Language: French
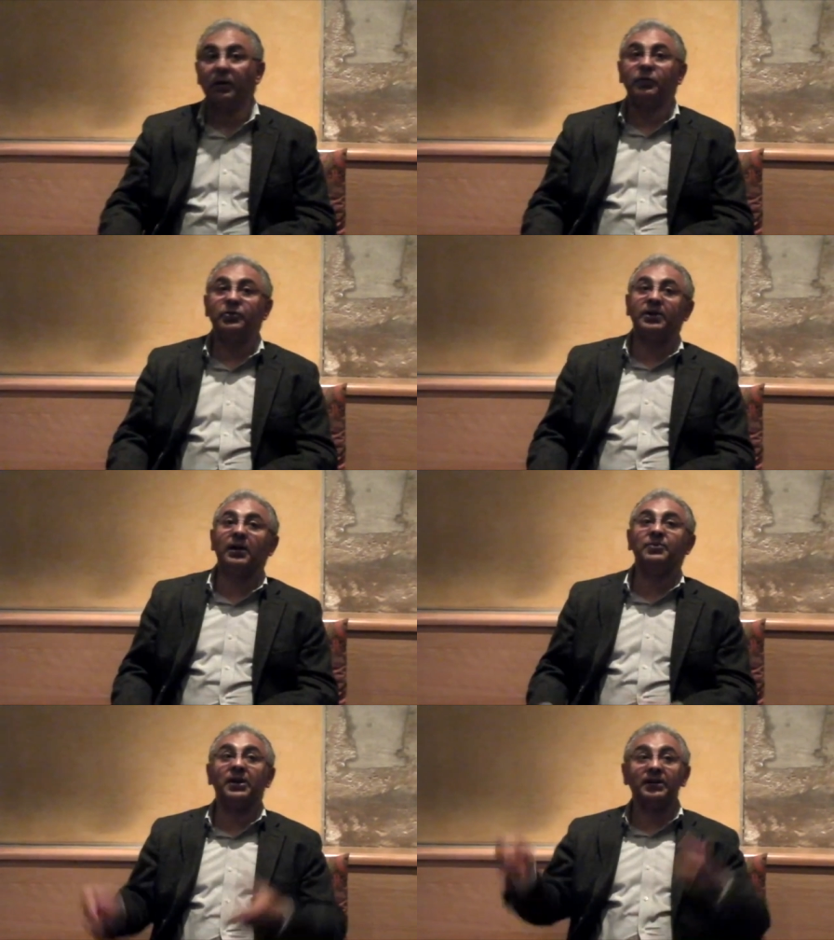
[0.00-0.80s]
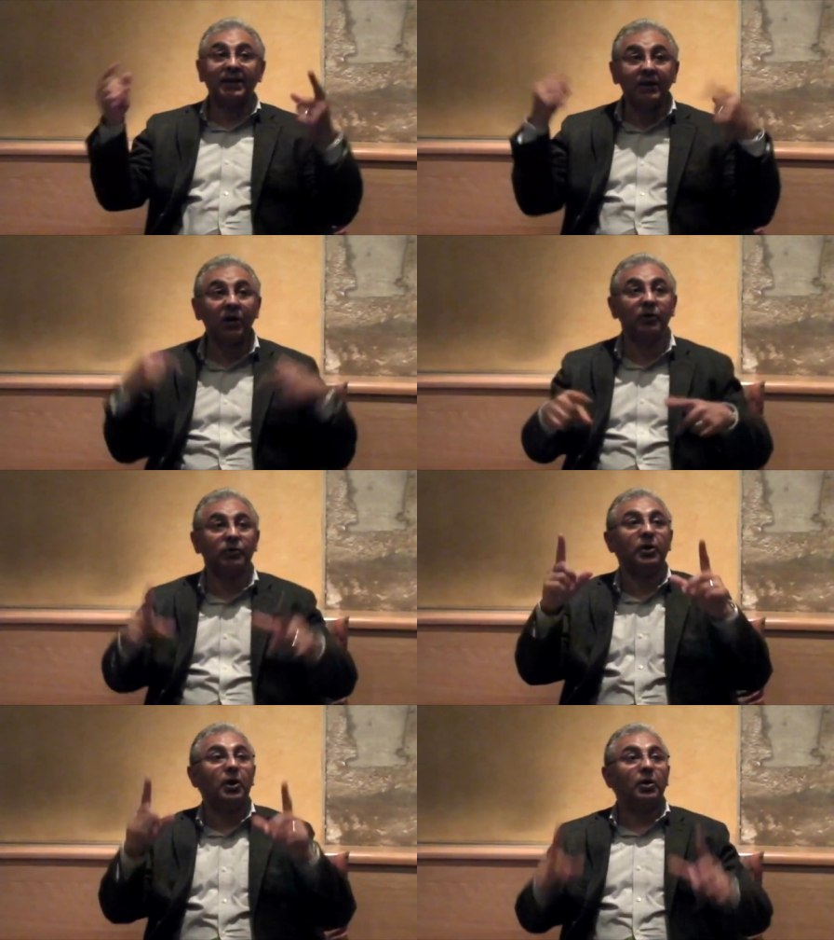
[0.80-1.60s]
de Sidi dès qu'il rentre
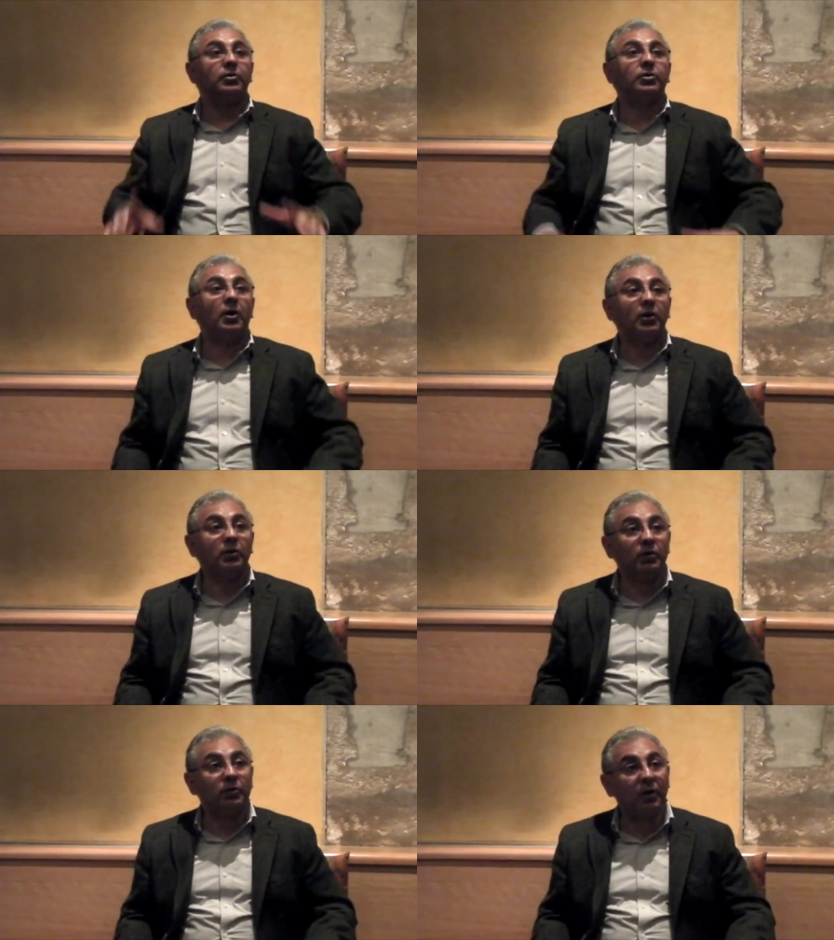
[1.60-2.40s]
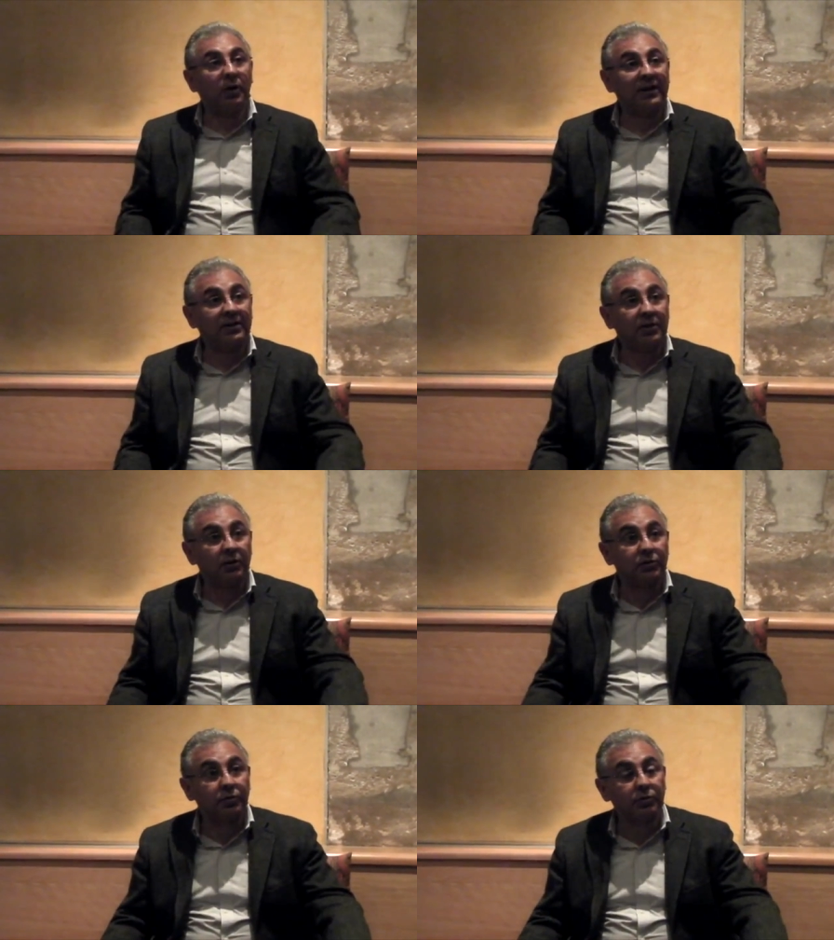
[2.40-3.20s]
euh, dans, la
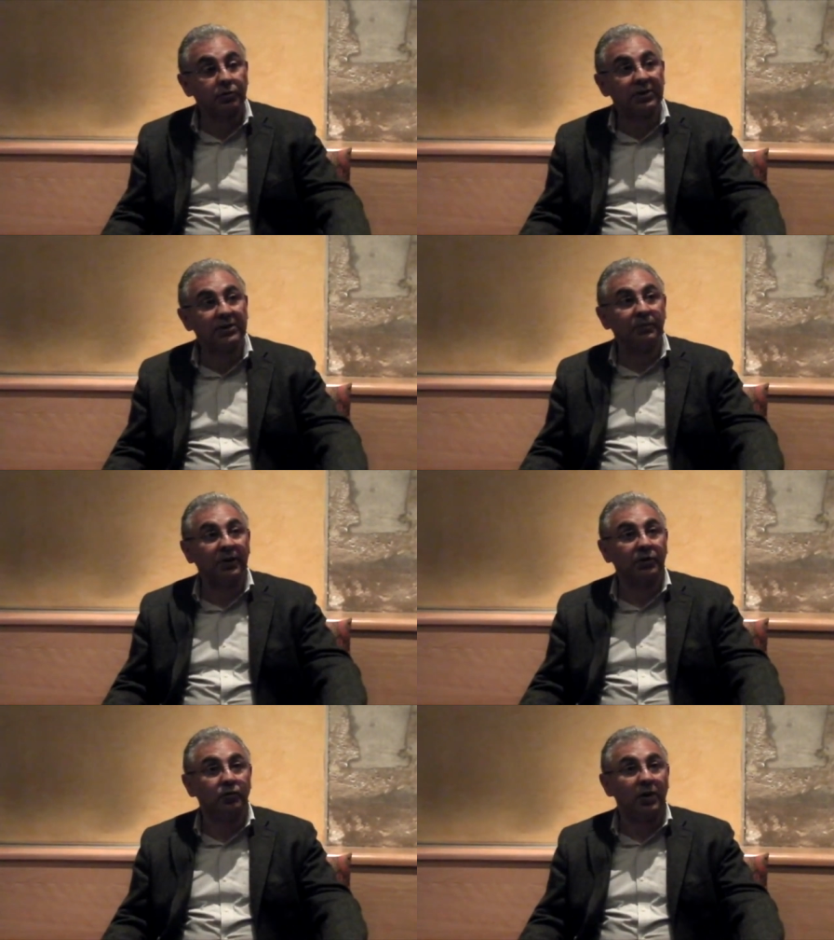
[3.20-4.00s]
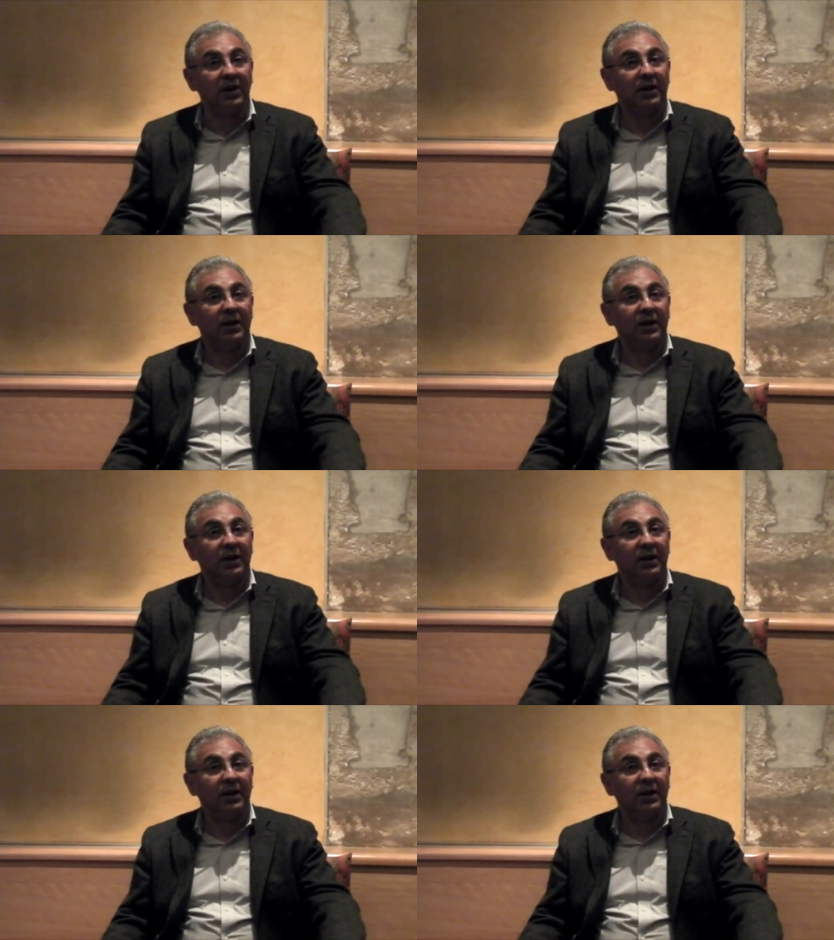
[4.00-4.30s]
guidance de ce guide spirituel,